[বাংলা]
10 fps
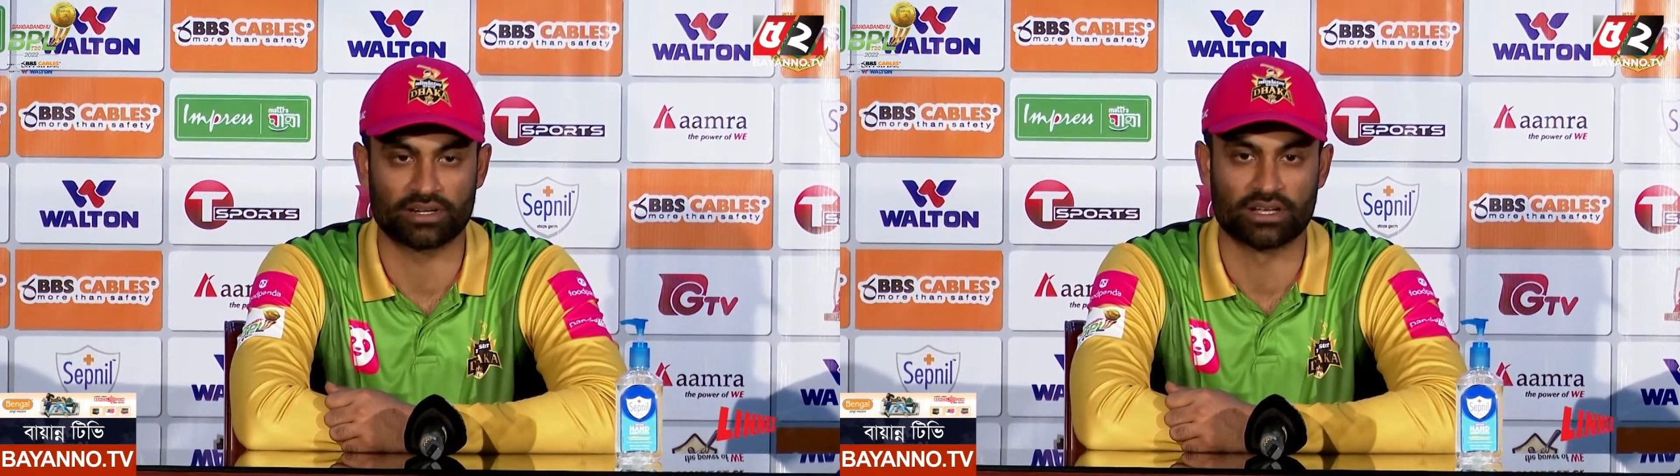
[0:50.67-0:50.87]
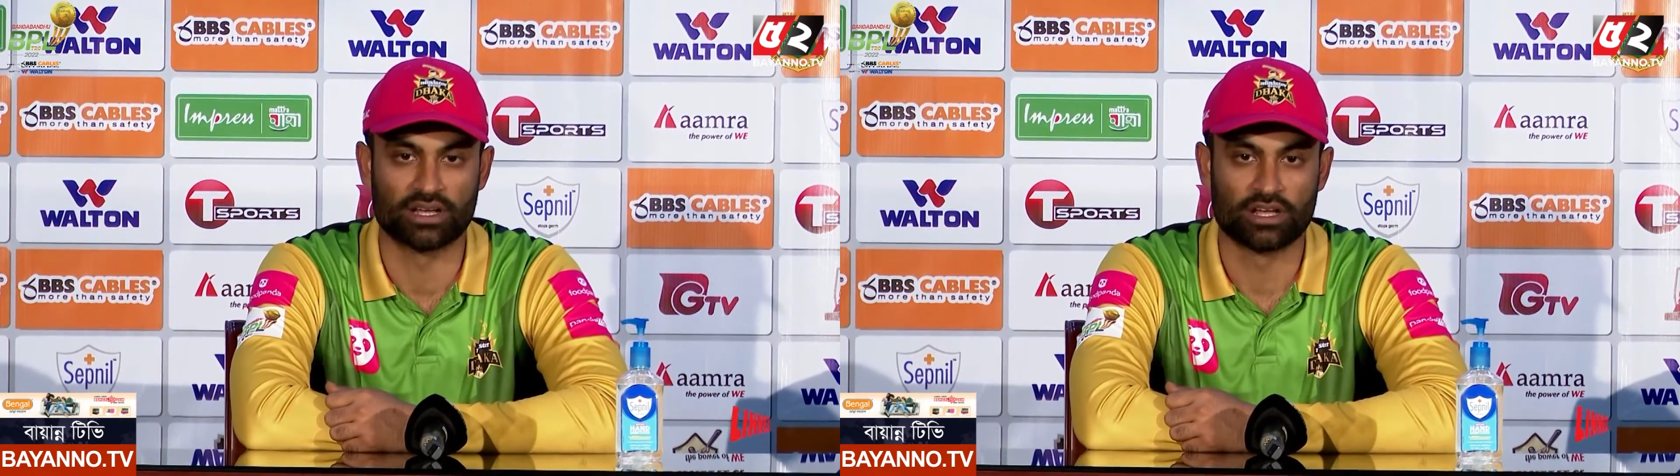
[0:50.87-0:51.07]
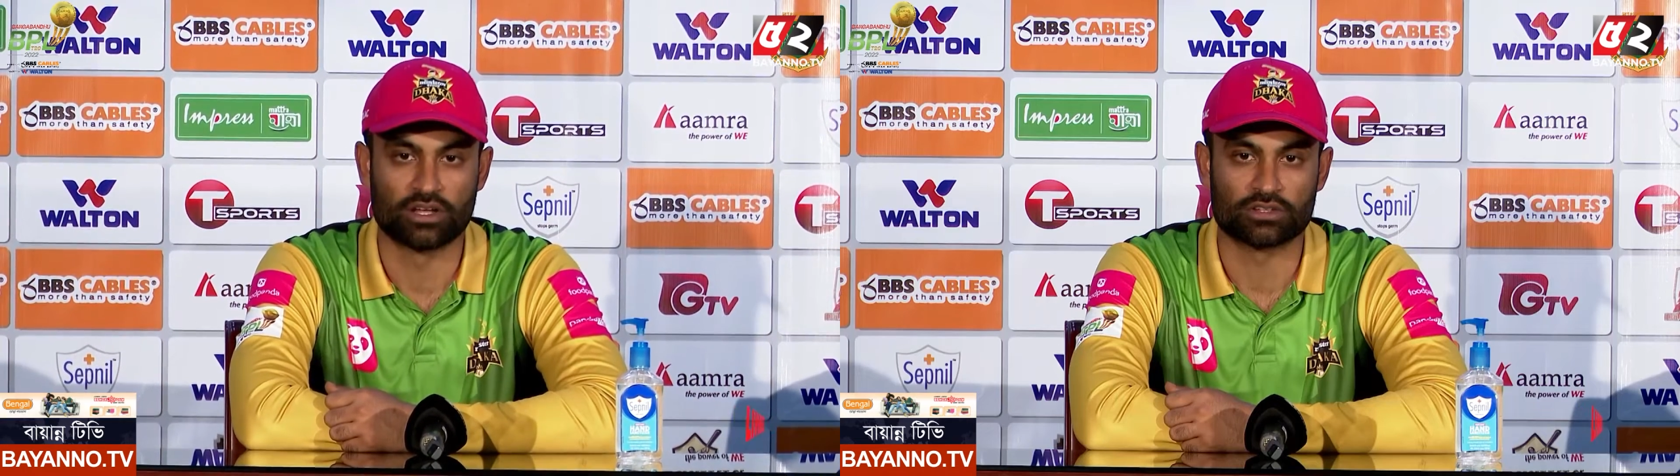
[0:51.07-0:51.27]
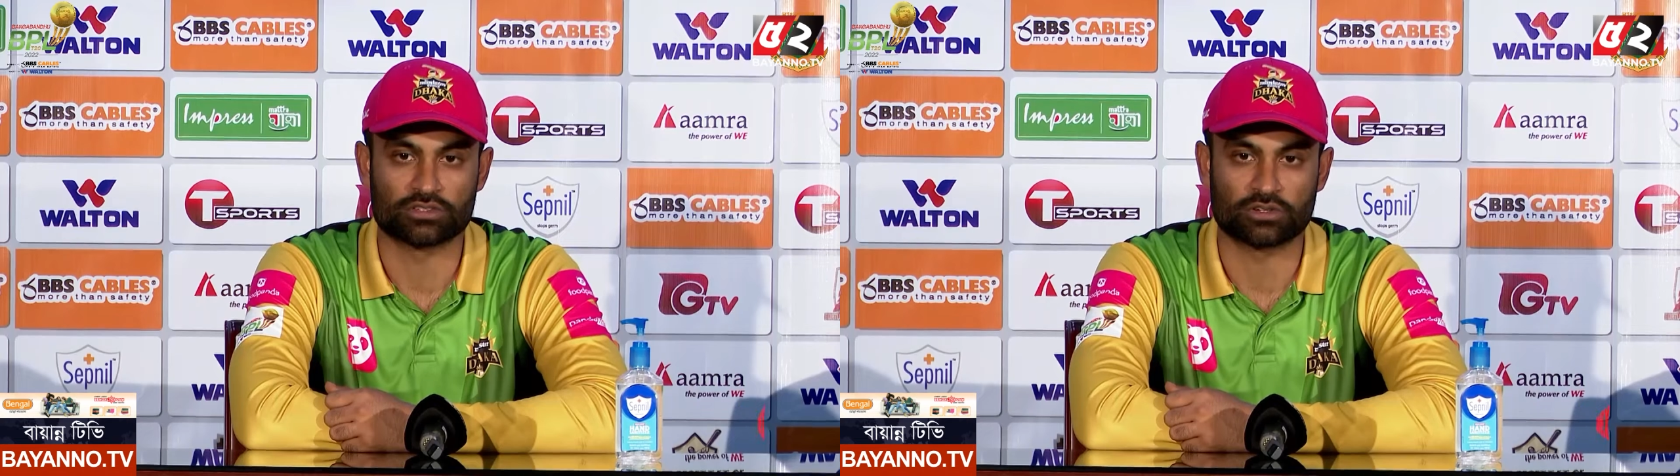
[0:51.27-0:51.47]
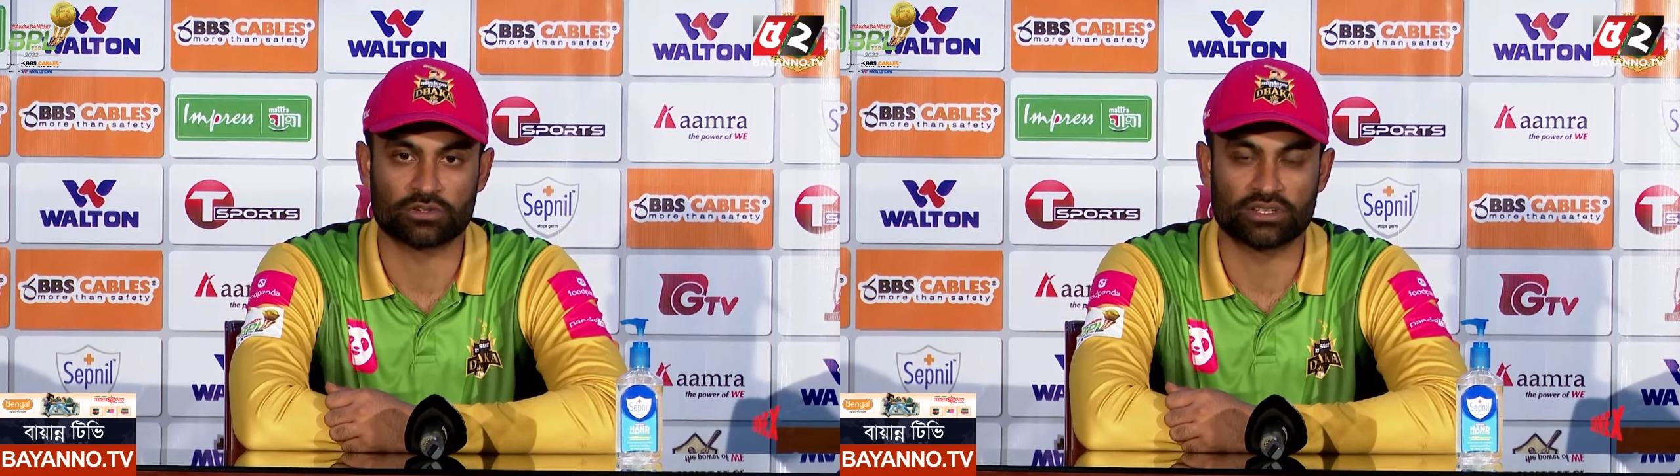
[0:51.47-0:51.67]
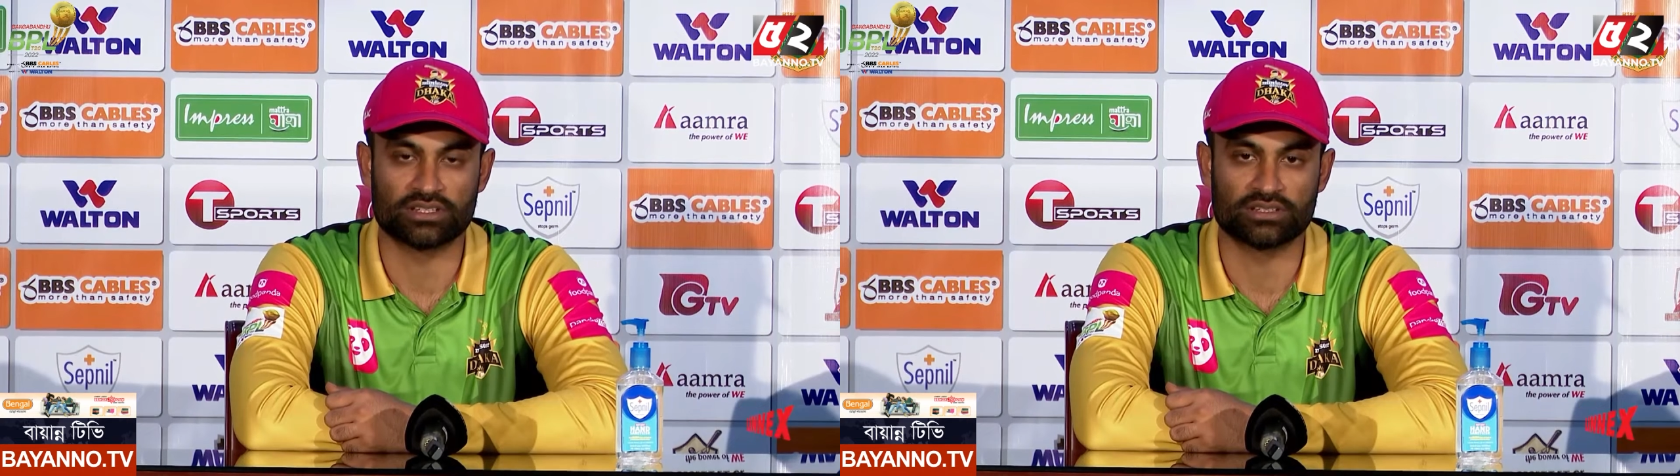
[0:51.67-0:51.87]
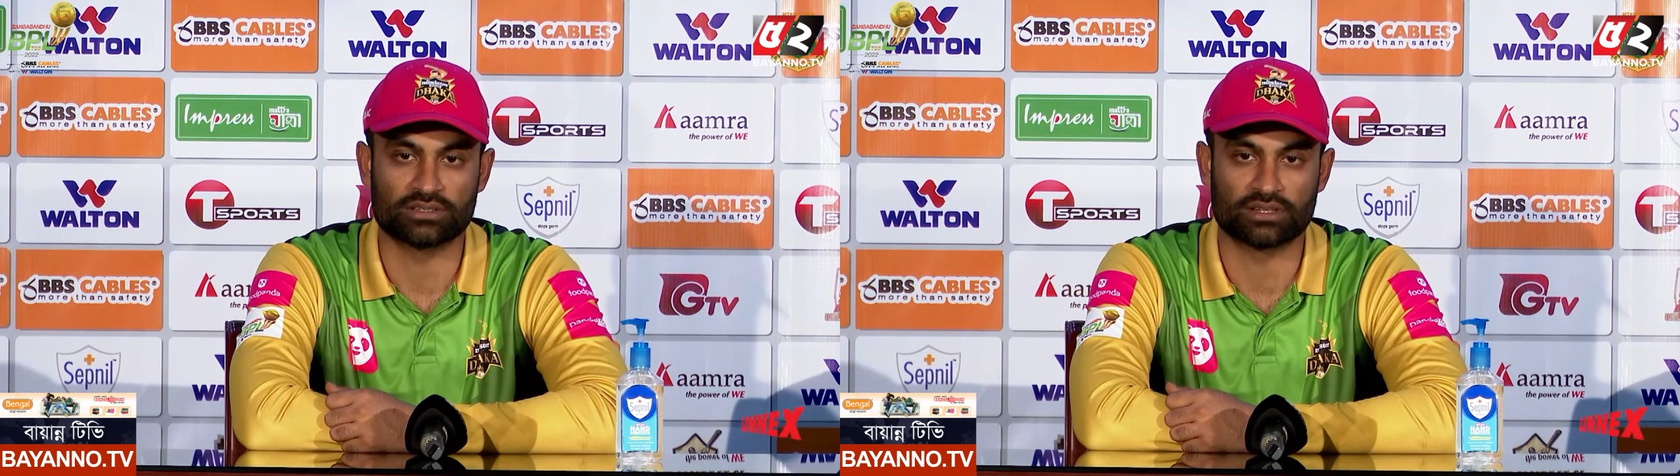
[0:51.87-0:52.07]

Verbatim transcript: বাট যখনই